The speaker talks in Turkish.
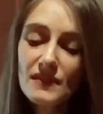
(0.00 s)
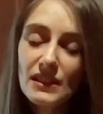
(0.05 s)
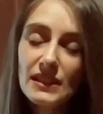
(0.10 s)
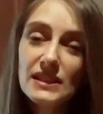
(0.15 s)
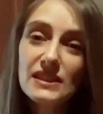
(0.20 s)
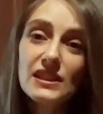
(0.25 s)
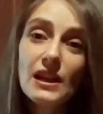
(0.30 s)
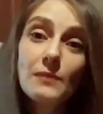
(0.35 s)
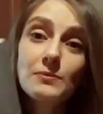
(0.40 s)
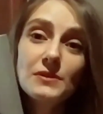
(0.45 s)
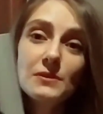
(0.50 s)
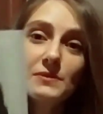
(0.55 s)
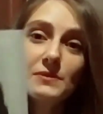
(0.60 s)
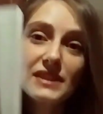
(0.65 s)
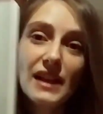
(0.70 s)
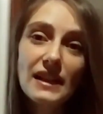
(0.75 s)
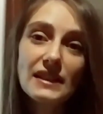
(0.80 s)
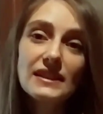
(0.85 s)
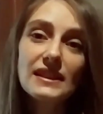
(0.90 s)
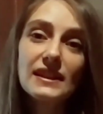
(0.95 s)
Kitapta bir
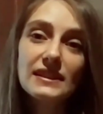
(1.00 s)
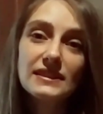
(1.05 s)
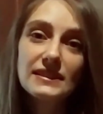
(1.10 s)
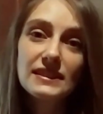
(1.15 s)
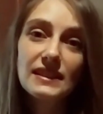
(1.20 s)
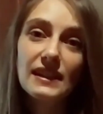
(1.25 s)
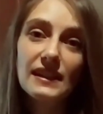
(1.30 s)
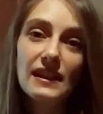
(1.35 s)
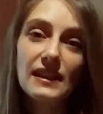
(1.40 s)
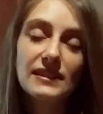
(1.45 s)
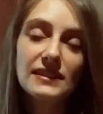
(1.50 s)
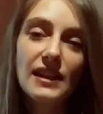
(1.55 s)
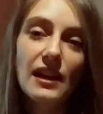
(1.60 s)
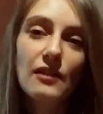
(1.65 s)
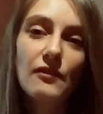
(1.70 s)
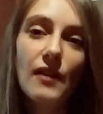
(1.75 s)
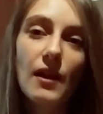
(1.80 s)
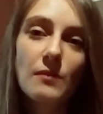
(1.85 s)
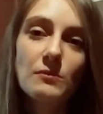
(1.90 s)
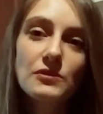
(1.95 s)
tane kadın
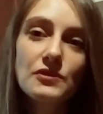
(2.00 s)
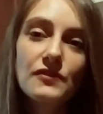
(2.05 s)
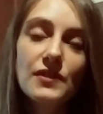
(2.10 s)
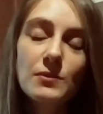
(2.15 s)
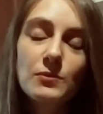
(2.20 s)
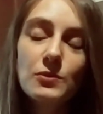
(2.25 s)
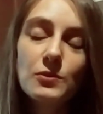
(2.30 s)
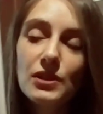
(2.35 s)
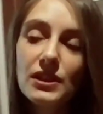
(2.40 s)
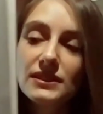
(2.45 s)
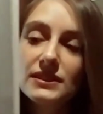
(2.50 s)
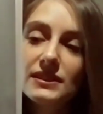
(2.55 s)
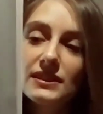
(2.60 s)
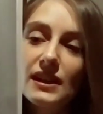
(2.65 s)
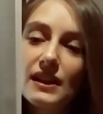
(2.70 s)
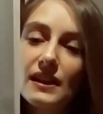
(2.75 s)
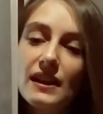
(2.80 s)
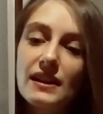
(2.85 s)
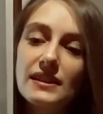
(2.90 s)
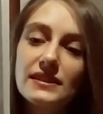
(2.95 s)
karakter varmış ve bu kadın
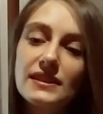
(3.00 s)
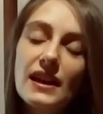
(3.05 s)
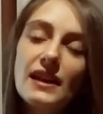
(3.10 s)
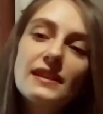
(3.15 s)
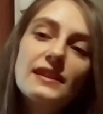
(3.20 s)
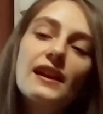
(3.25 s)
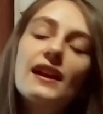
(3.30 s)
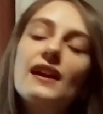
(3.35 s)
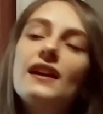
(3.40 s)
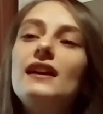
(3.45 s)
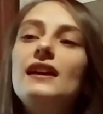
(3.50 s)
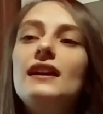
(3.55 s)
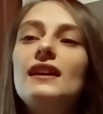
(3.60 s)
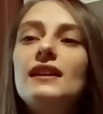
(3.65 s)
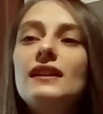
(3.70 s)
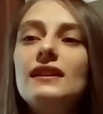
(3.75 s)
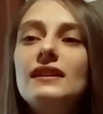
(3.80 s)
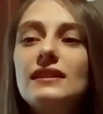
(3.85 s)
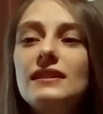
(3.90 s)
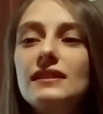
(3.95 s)
karakter
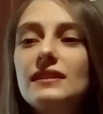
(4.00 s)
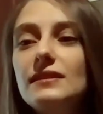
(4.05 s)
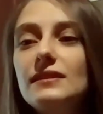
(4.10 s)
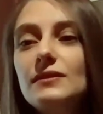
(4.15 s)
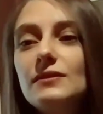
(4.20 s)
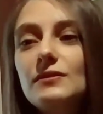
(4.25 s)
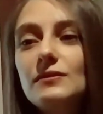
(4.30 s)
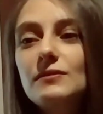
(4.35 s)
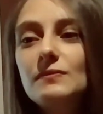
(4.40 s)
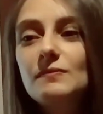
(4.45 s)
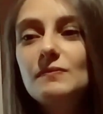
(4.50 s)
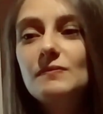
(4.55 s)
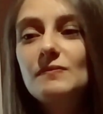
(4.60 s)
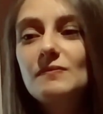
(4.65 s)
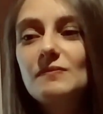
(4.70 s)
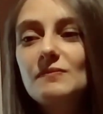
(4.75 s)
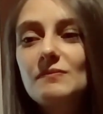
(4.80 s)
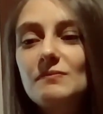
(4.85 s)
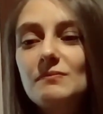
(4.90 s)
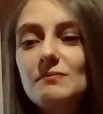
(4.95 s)
e,
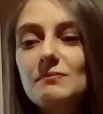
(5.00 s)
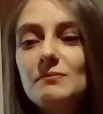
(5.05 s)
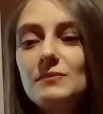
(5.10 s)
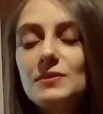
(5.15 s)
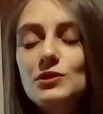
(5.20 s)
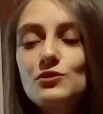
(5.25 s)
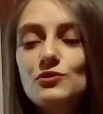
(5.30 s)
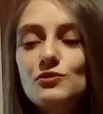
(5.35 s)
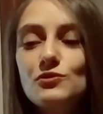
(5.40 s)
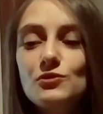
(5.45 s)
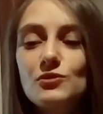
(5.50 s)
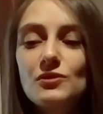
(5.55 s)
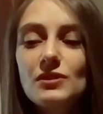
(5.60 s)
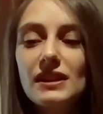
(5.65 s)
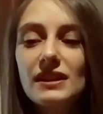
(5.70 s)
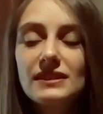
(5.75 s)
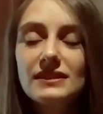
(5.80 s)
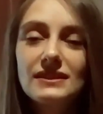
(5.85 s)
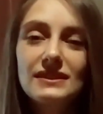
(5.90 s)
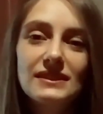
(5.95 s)
bir sürü
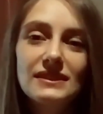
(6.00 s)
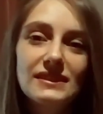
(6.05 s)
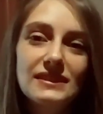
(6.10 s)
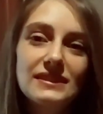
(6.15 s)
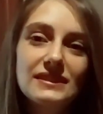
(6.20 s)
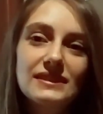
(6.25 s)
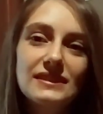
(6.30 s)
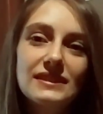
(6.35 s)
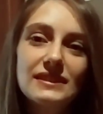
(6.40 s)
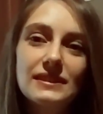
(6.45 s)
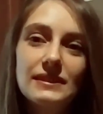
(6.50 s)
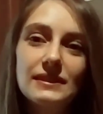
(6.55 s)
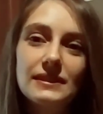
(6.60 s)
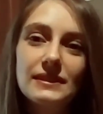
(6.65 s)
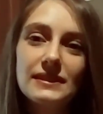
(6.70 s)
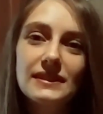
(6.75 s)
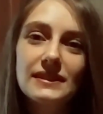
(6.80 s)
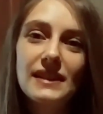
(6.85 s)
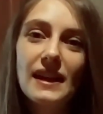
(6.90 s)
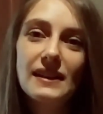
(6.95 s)
kadının
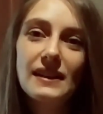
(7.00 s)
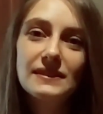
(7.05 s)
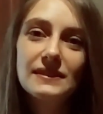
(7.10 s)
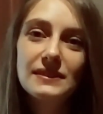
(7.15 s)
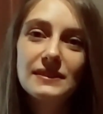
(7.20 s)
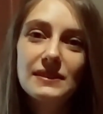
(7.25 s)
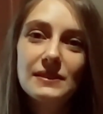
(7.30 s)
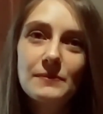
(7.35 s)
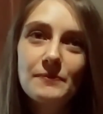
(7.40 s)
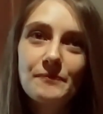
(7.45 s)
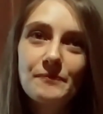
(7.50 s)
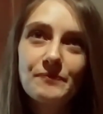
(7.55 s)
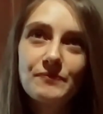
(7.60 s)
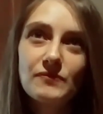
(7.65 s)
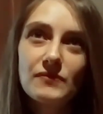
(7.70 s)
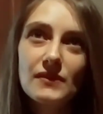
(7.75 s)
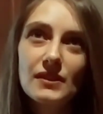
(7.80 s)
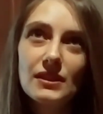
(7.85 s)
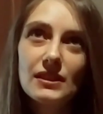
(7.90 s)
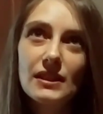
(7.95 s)
e, kendini
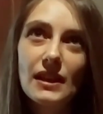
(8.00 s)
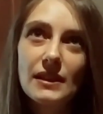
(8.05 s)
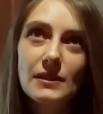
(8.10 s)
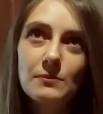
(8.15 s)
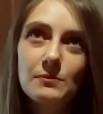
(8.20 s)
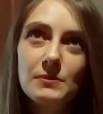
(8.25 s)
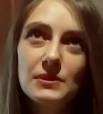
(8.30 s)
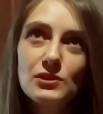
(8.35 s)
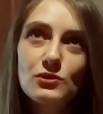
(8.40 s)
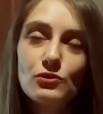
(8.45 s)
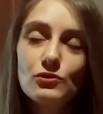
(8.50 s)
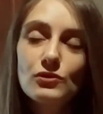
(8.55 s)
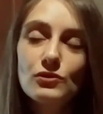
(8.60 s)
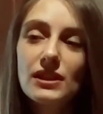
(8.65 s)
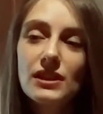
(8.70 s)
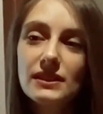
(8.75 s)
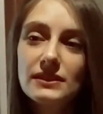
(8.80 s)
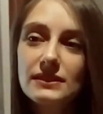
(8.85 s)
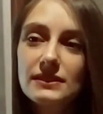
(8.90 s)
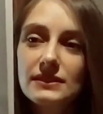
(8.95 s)
yani bir sürü
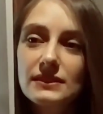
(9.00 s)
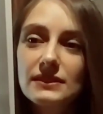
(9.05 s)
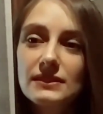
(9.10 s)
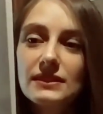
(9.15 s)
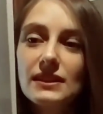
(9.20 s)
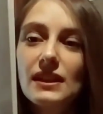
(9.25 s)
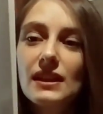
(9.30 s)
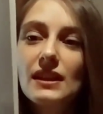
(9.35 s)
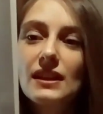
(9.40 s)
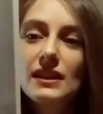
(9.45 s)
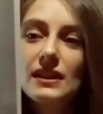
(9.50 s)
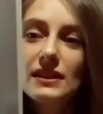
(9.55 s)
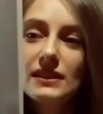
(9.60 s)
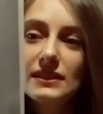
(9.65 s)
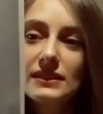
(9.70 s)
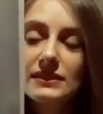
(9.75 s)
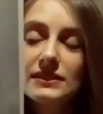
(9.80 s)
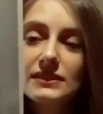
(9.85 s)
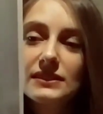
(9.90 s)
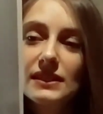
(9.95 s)
kadının
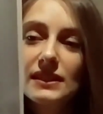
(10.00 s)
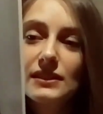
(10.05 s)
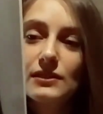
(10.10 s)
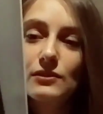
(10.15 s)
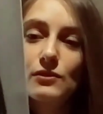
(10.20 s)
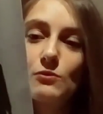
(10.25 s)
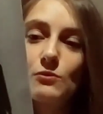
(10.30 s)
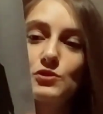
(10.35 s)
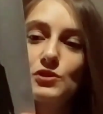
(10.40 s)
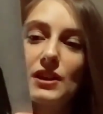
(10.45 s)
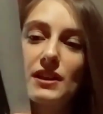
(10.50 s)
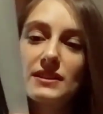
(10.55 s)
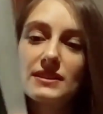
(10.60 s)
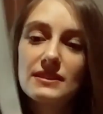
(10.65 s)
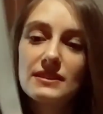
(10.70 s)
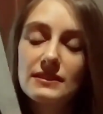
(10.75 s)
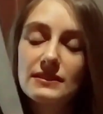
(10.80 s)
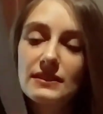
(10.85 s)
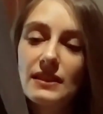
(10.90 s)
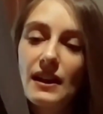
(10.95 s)
kılığına giriyormuş
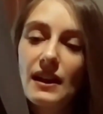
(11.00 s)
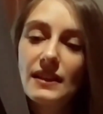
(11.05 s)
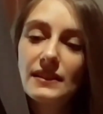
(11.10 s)
aslında.